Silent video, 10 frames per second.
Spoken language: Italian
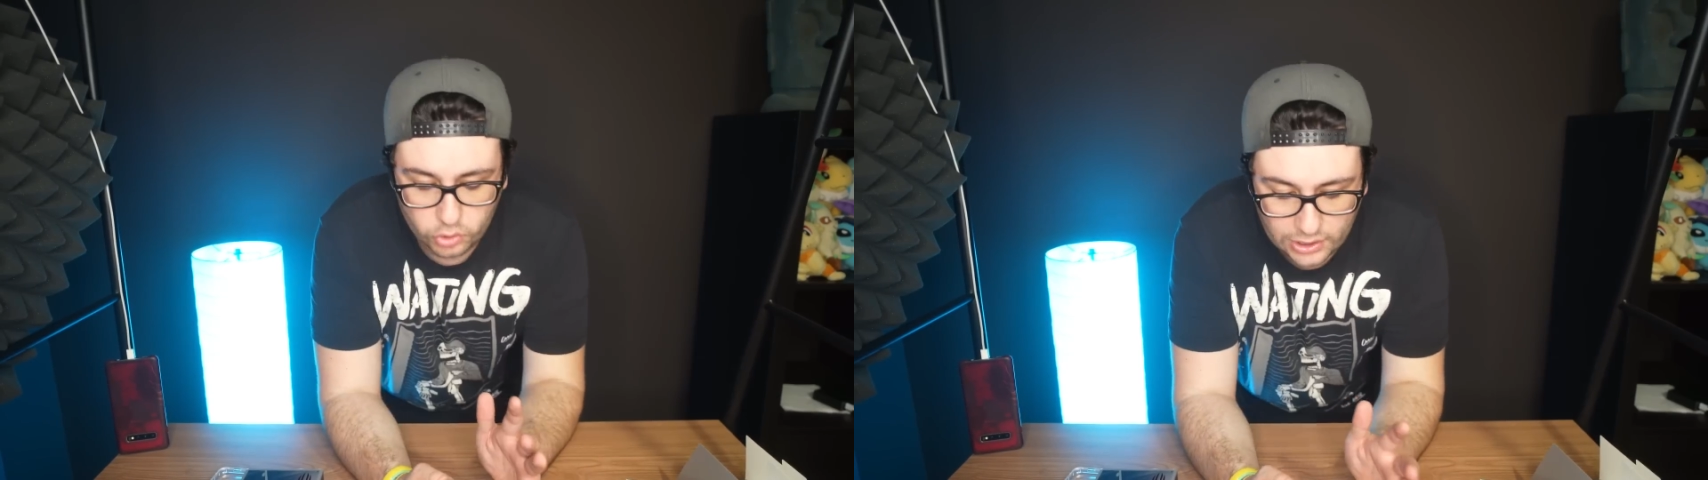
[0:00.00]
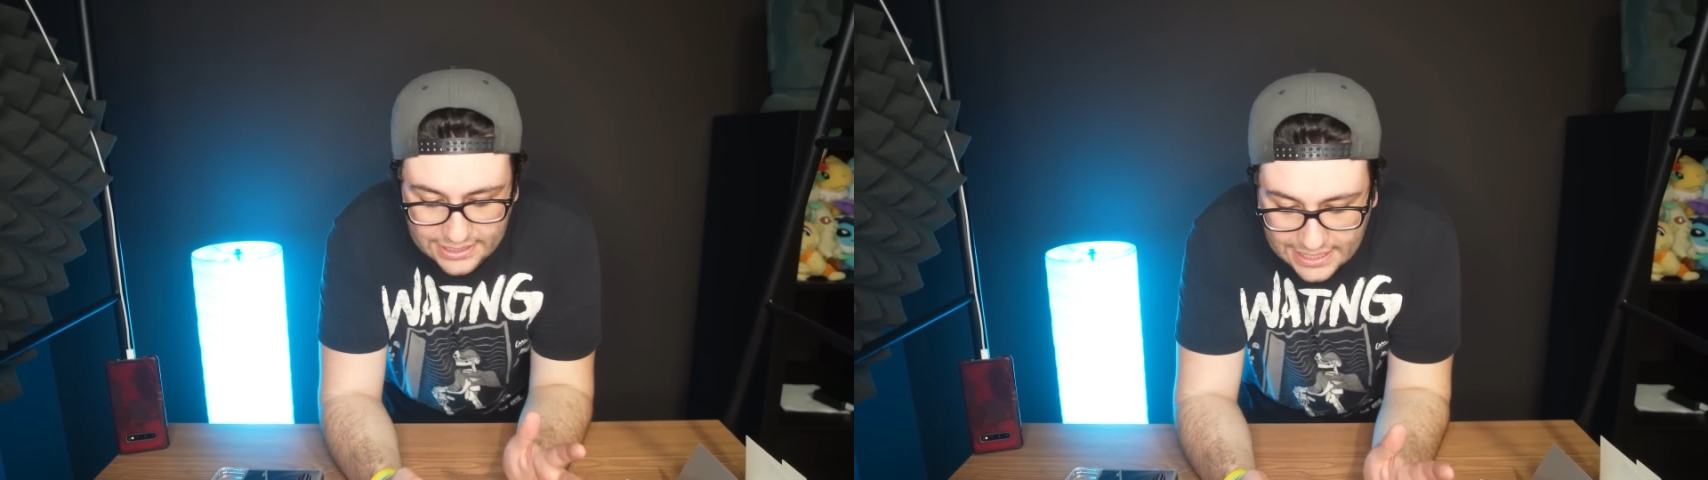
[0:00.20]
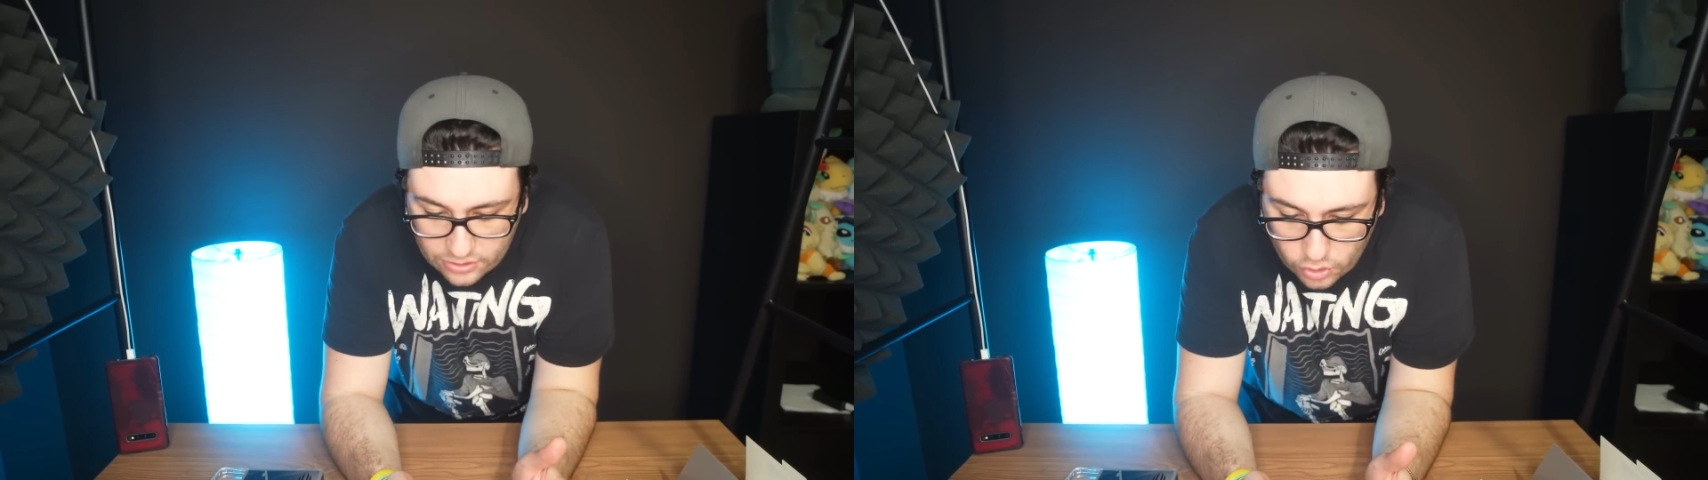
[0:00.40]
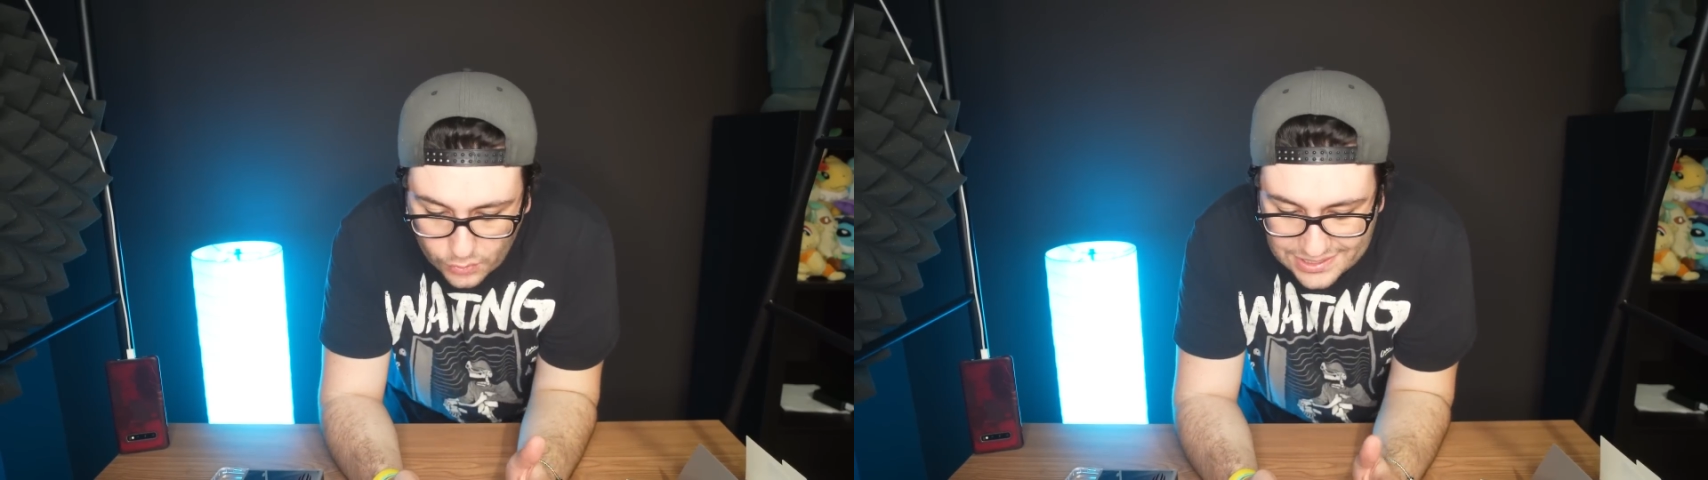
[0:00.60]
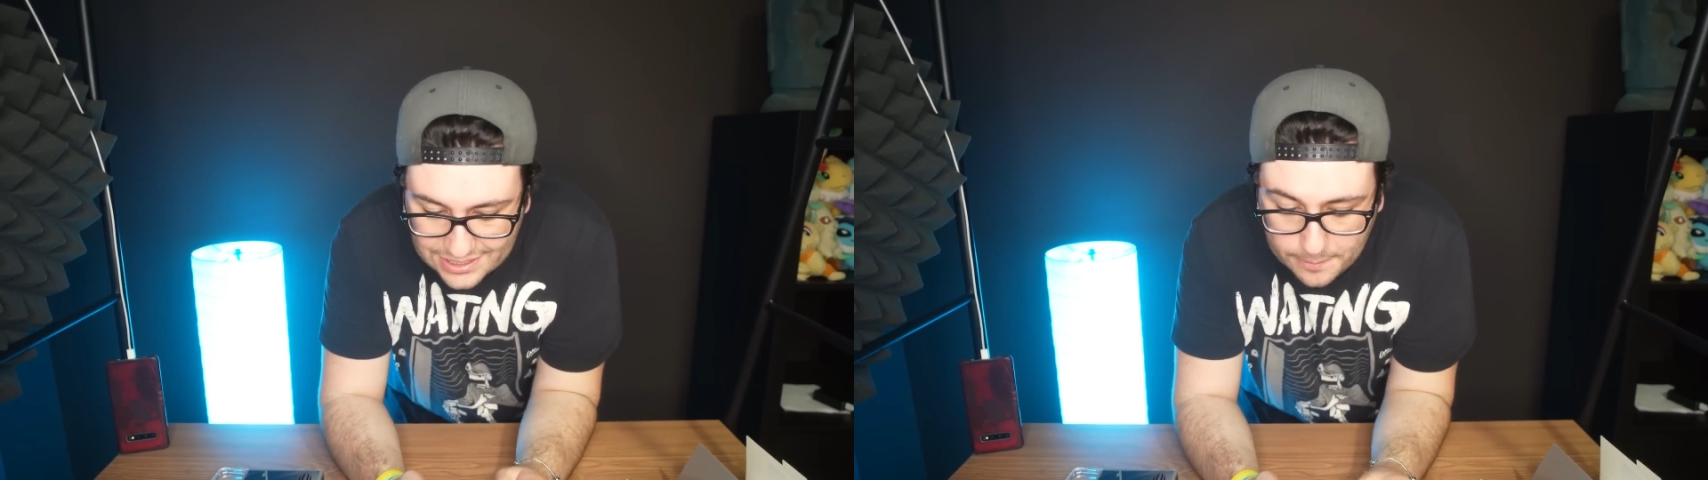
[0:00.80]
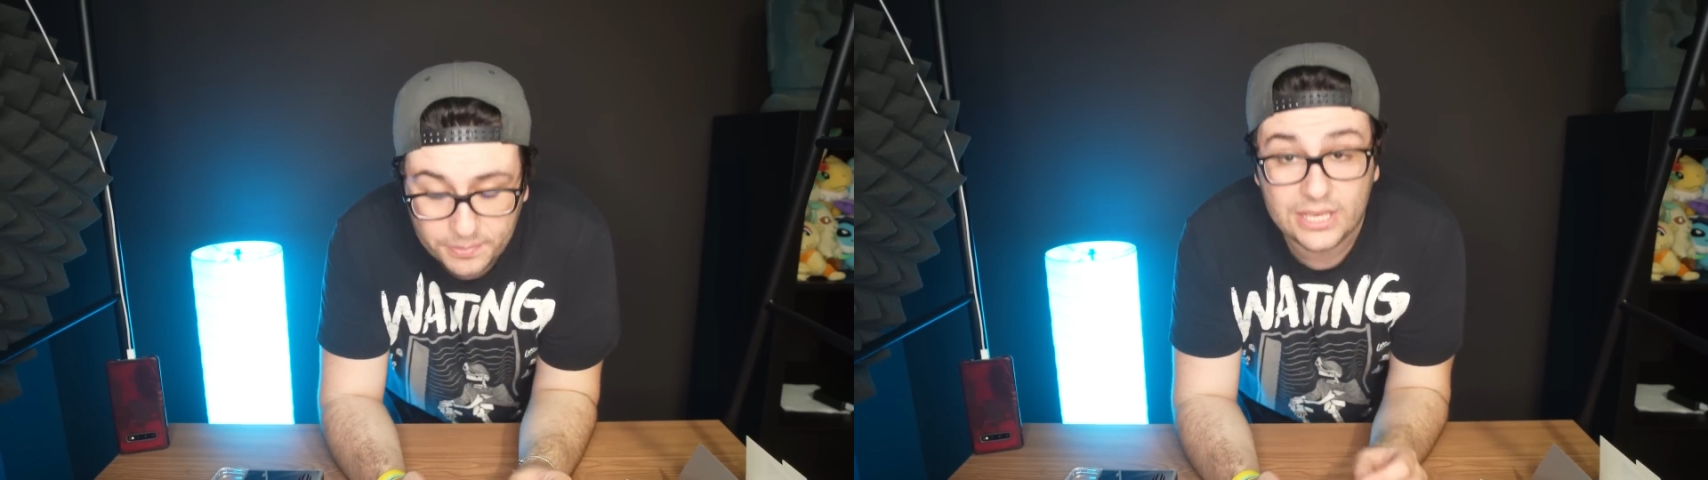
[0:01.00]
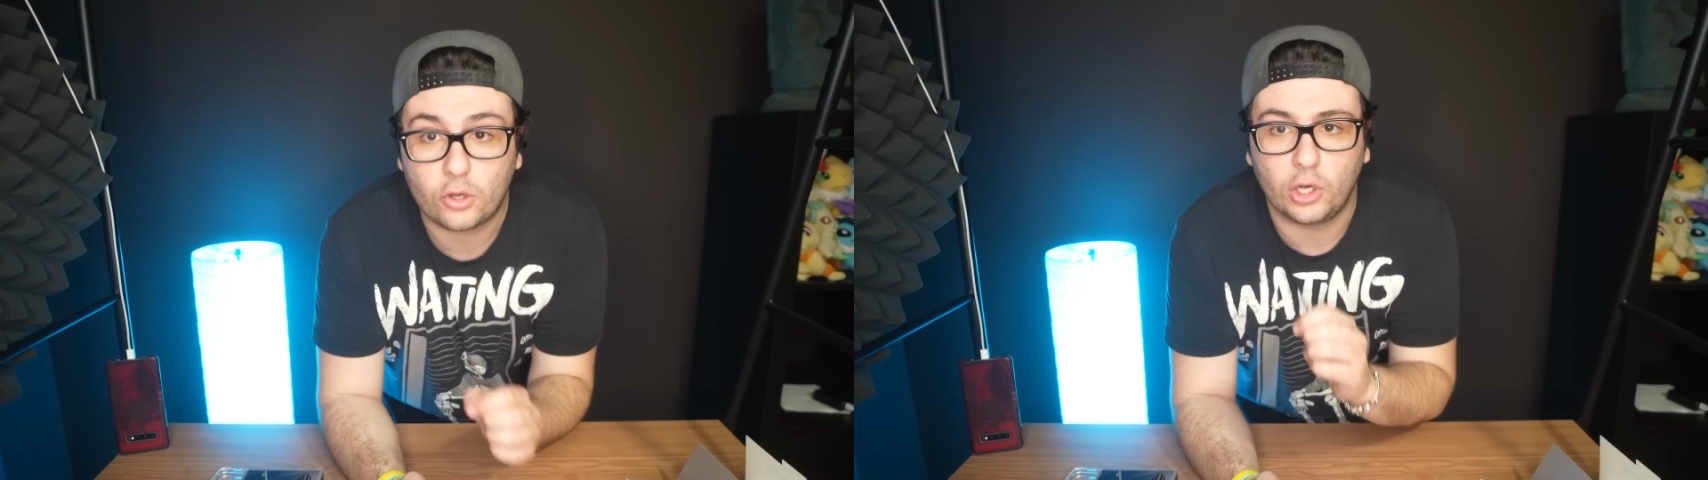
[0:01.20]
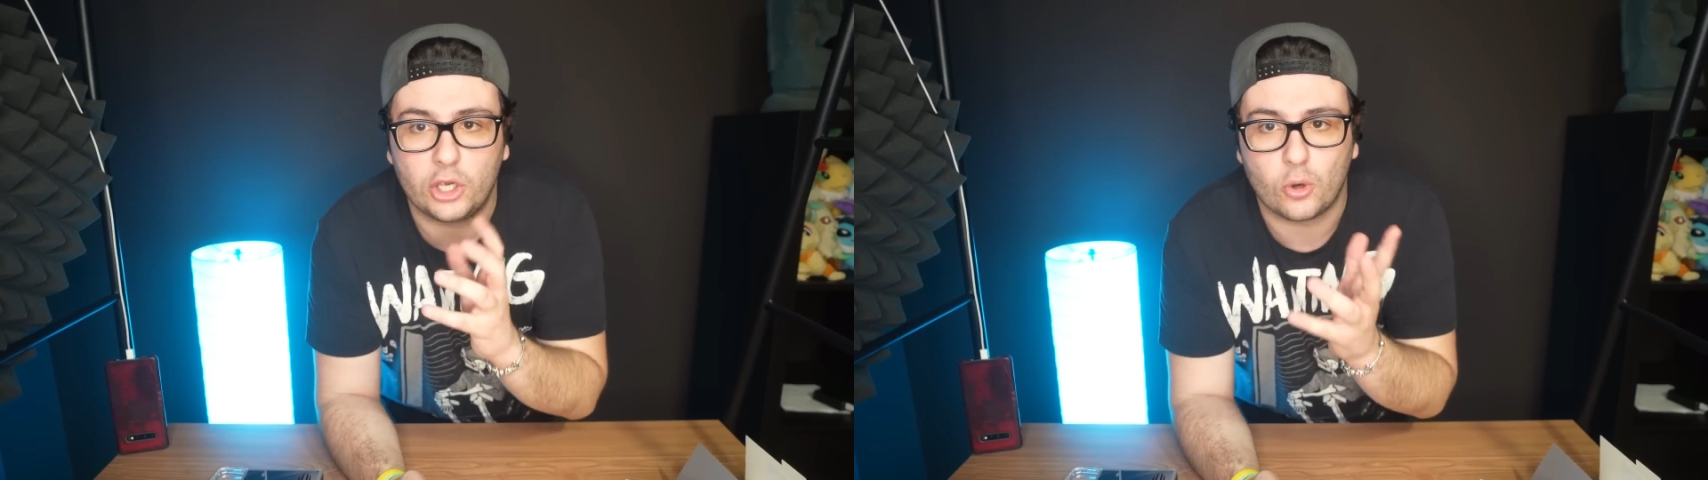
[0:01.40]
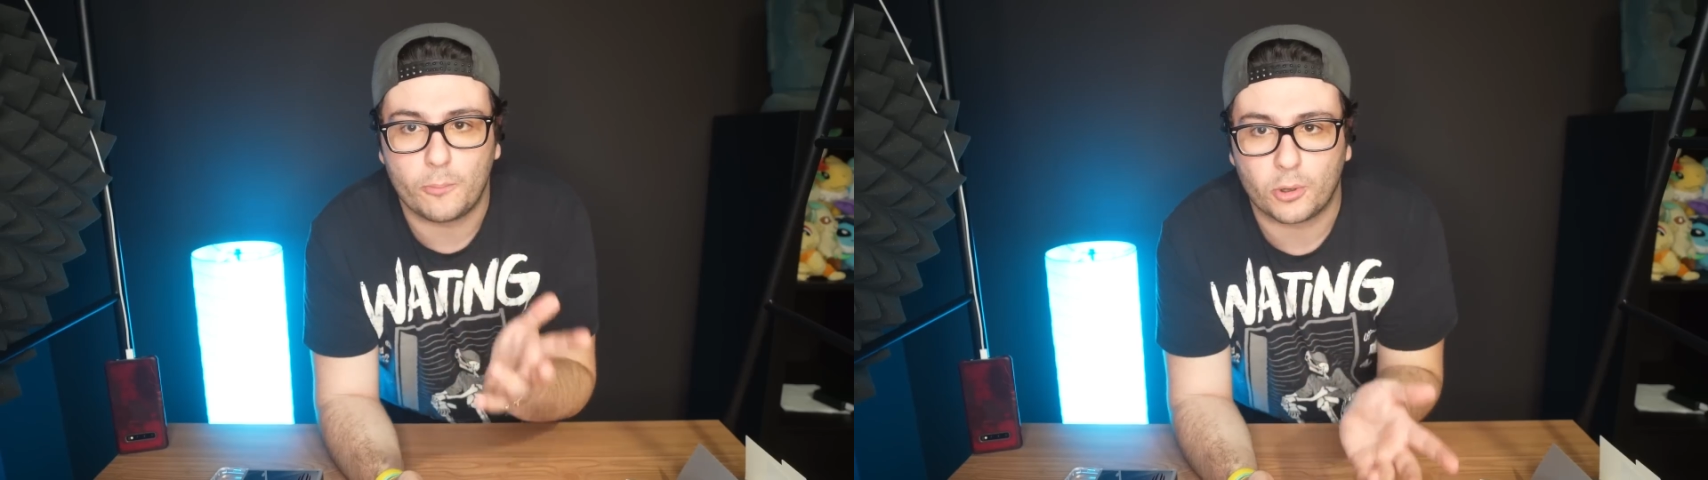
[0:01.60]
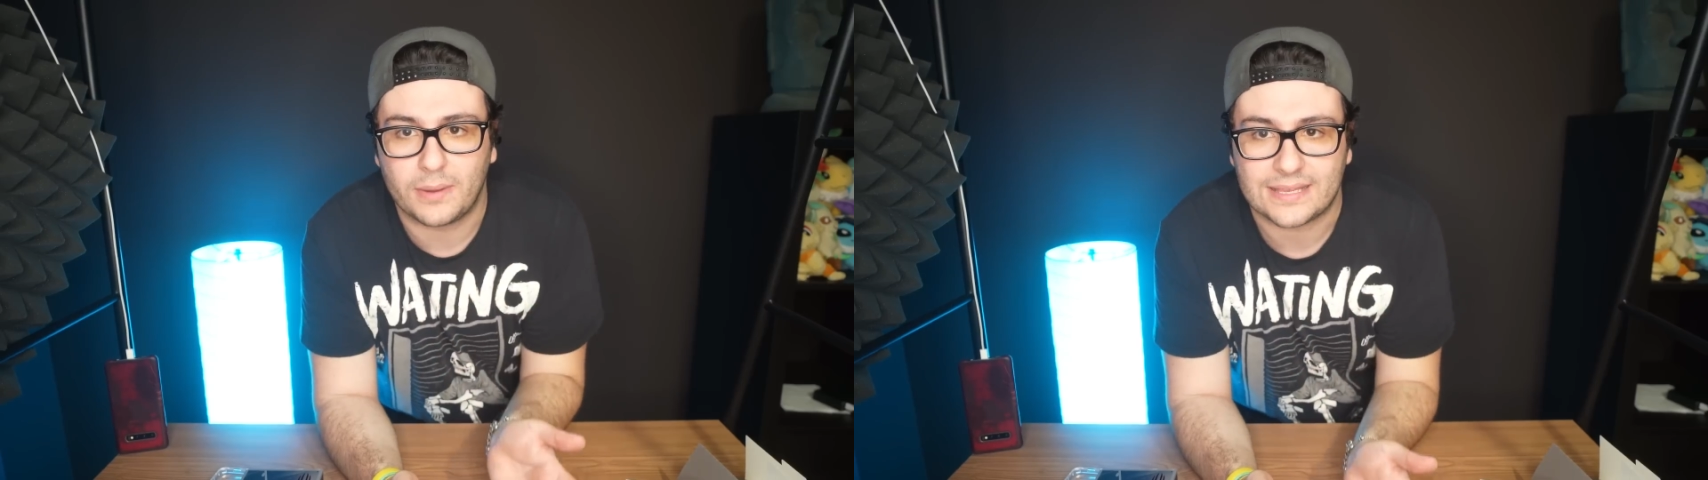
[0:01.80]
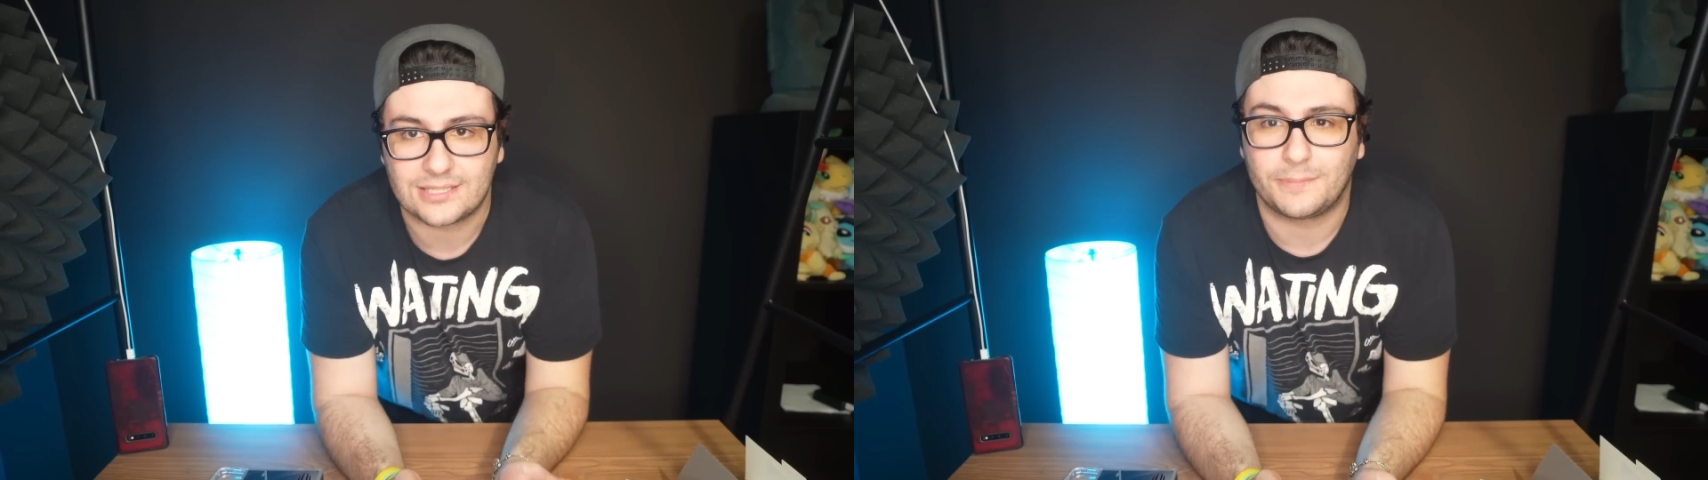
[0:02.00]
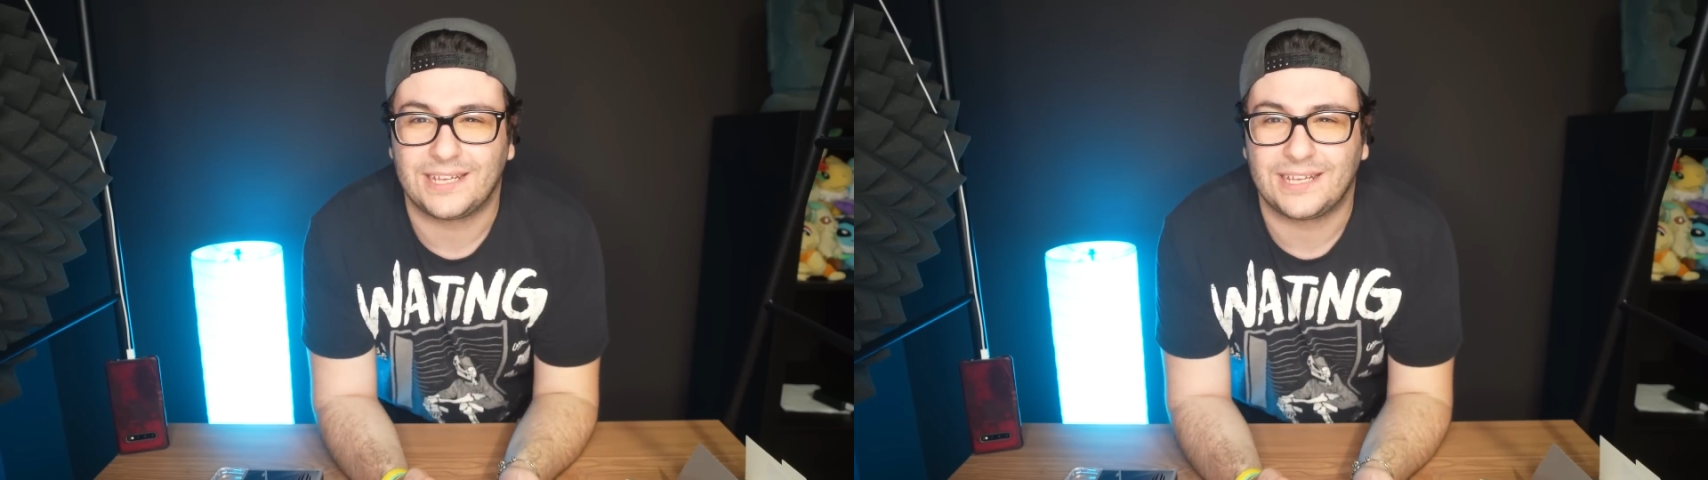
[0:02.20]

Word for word: Togliendo questi piccoli compromessi